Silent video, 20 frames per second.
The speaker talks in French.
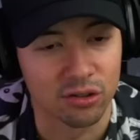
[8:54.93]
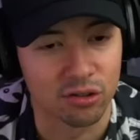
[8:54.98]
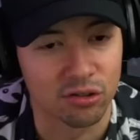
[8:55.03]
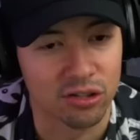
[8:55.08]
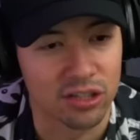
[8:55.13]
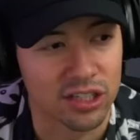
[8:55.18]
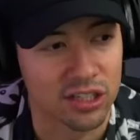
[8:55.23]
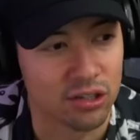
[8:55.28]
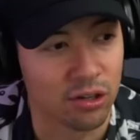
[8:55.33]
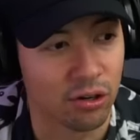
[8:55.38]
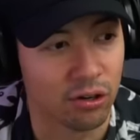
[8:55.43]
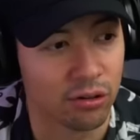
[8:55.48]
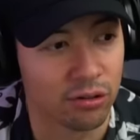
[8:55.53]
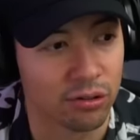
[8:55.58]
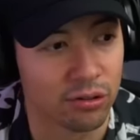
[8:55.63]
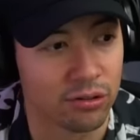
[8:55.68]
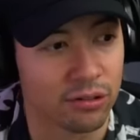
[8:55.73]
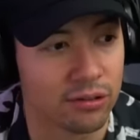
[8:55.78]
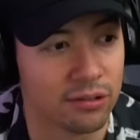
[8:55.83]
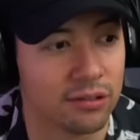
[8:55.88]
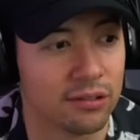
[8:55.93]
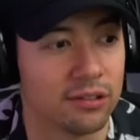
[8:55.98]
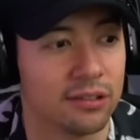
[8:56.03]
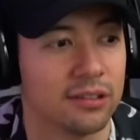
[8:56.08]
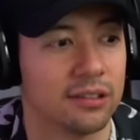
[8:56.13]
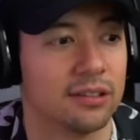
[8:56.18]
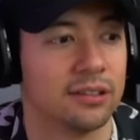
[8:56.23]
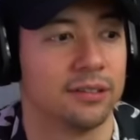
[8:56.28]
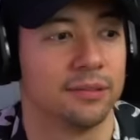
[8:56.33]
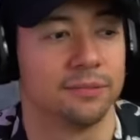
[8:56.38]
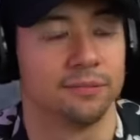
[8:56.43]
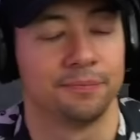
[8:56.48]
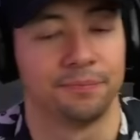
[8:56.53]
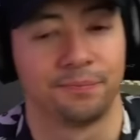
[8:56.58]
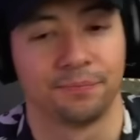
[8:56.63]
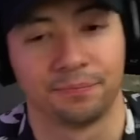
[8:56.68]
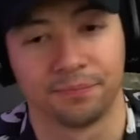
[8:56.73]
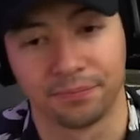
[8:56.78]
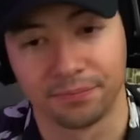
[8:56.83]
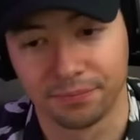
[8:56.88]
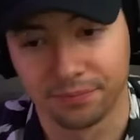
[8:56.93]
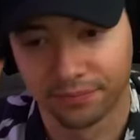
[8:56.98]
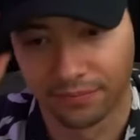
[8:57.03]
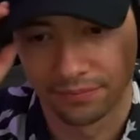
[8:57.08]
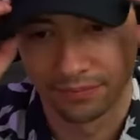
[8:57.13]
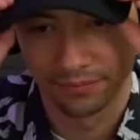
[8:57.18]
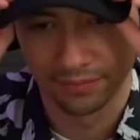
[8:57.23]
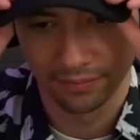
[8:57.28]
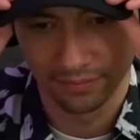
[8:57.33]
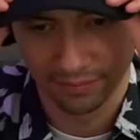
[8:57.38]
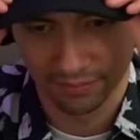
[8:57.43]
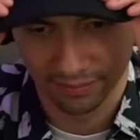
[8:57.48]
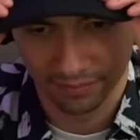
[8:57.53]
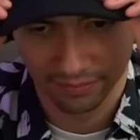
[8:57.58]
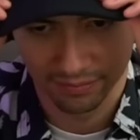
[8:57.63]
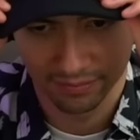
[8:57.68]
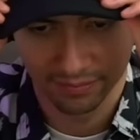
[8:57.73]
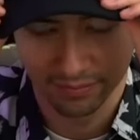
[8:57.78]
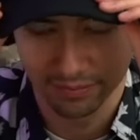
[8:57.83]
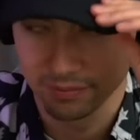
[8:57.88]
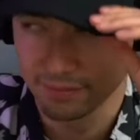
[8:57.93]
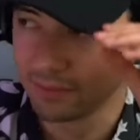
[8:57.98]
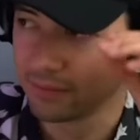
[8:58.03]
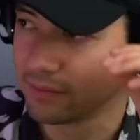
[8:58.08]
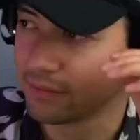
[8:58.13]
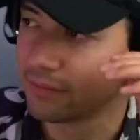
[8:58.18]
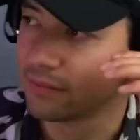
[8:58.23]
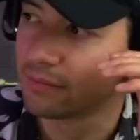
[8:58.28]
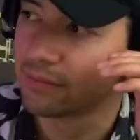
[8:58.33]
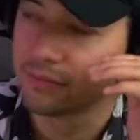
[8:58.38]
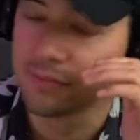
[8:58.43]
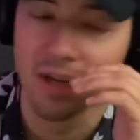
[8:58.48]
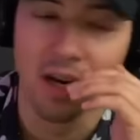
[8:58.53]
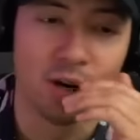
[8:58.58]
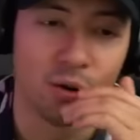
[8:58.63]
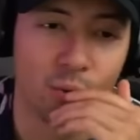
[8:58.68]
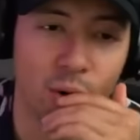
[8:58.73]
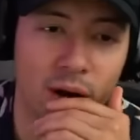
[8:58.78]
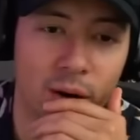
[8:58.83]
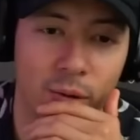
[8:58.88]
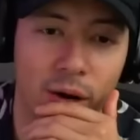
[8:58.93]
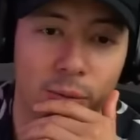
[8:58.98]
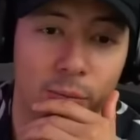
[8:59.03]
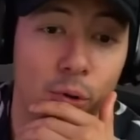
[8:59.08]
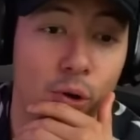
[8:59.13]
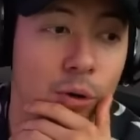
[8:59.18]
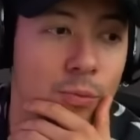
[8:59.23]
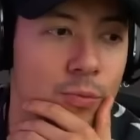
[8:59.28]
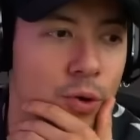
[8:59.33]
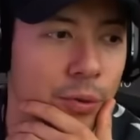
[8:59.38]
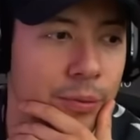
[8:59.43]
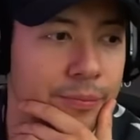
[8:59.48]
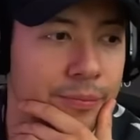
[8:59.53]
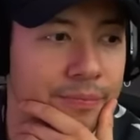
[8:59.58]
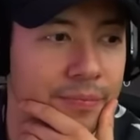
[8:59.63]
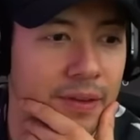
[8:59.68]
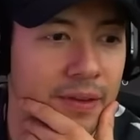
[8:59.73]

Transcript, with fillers: trucs TikTok. le euh. va mieux. triste. Ouais, ouais, beaucoup mieux.